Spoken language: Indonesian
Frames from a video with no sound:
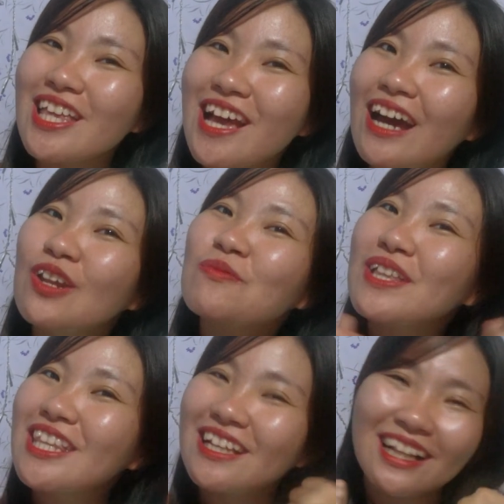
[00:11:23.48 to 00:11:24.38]
jangan lupa
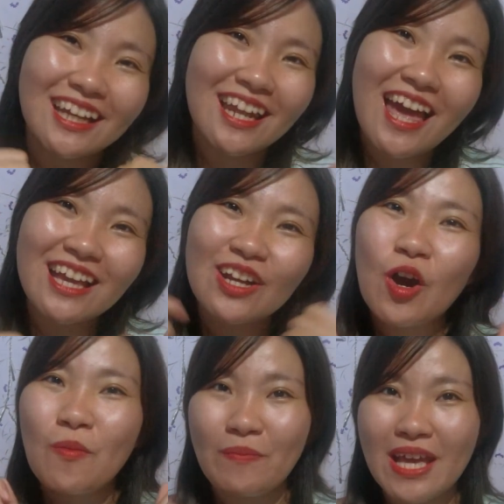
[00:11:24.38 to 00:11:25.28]
tinggalkan like,
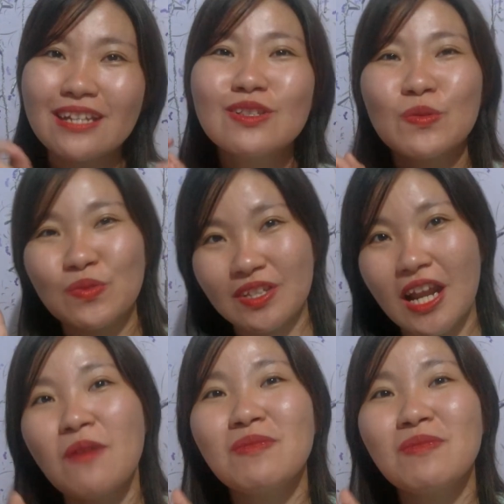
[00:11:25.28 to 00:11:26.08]
comment, subscribe,